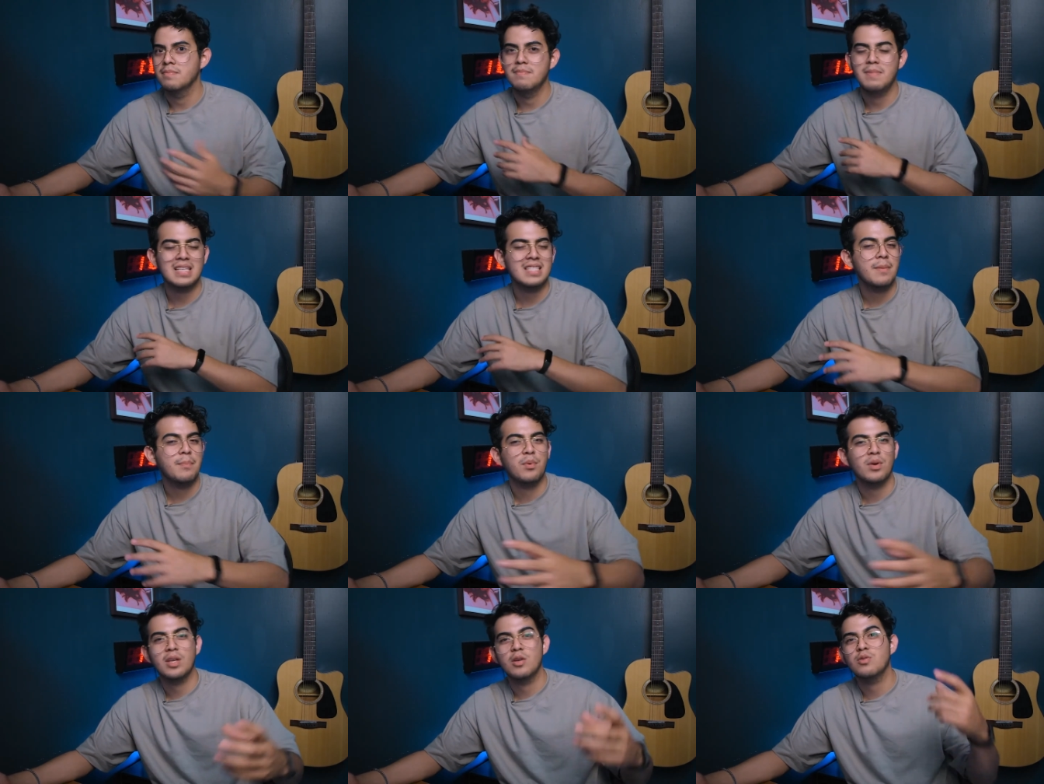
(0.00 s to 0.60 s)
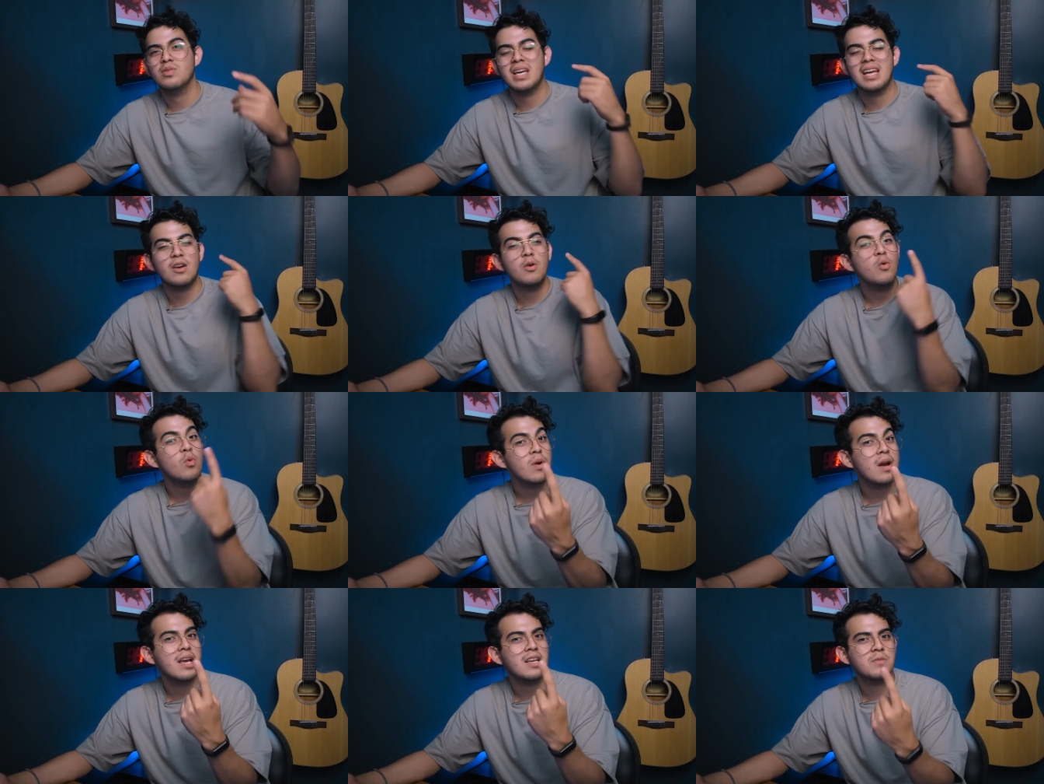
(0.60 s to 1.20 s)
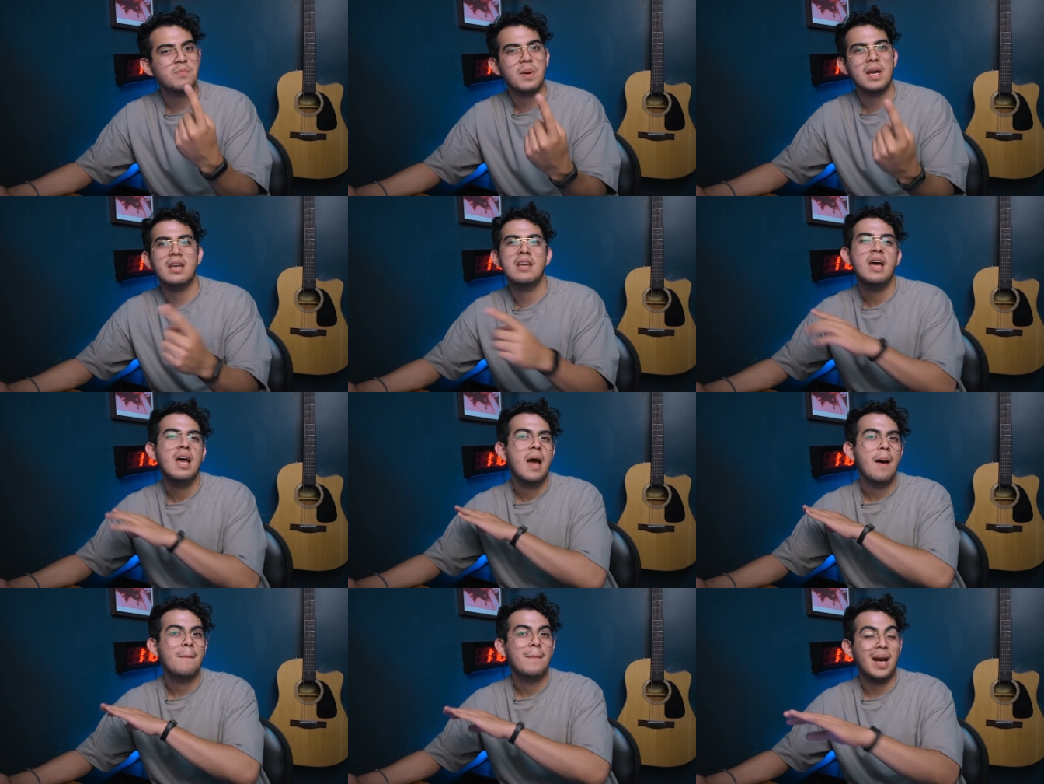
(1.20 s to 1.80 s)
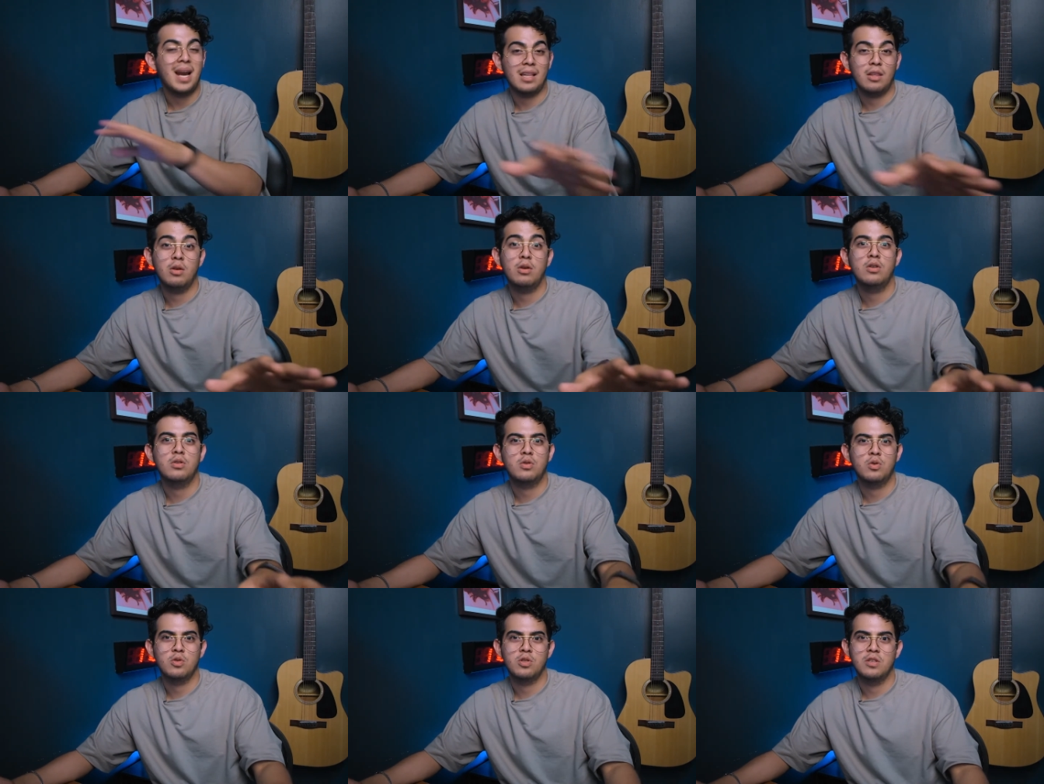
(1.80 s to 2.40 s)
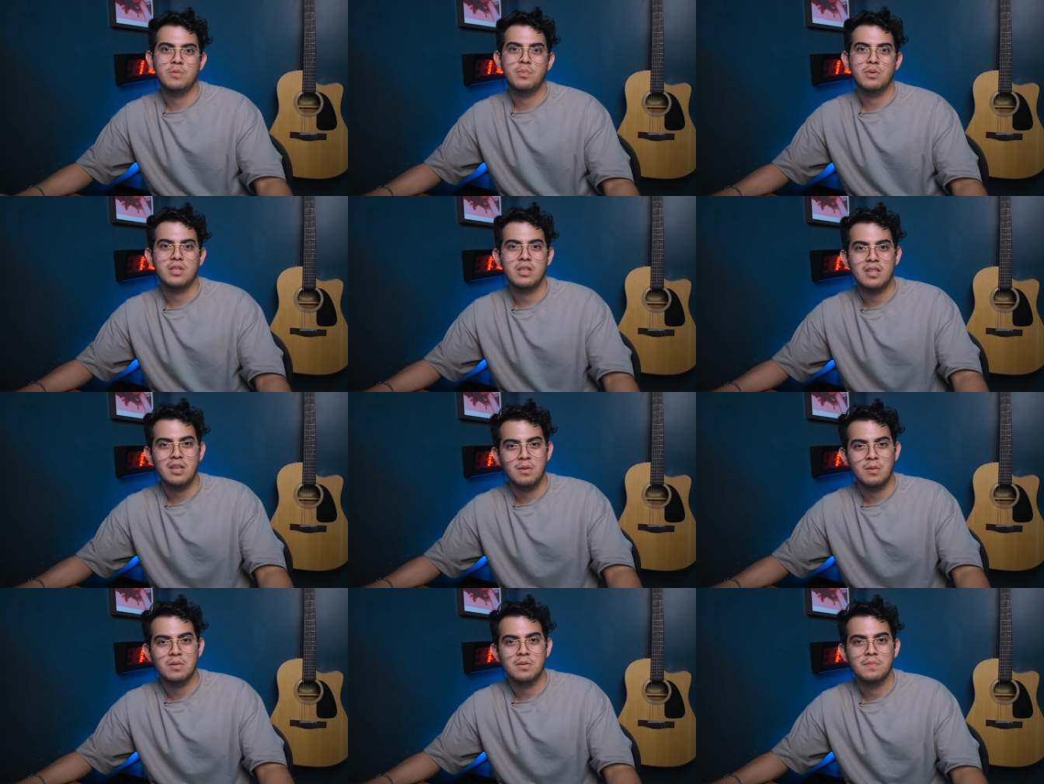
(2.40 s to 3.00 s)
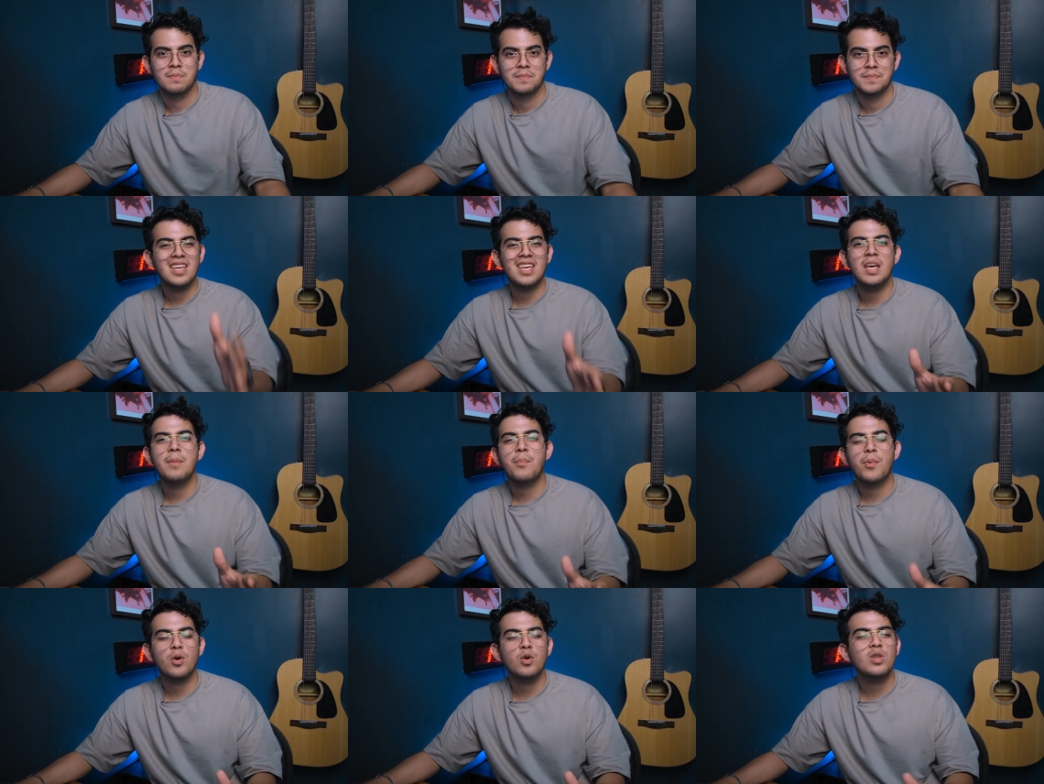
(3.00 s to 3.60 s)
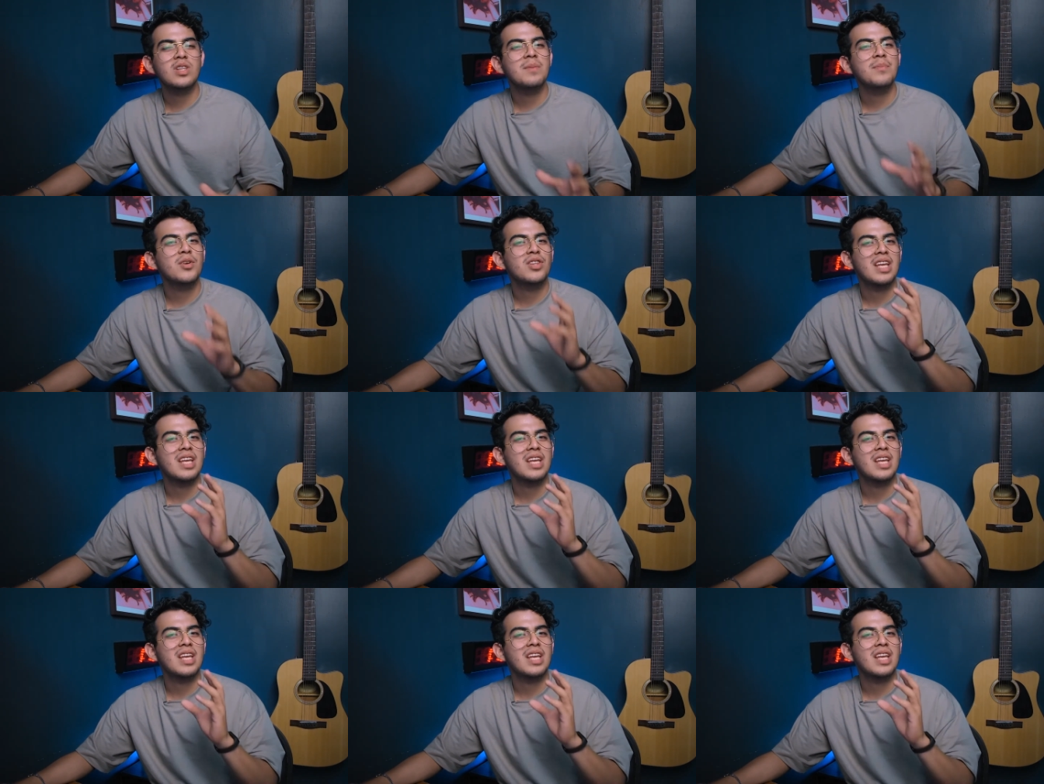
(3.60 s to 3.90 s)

vas a poder usar una S para todos tus dispositivos. Y por último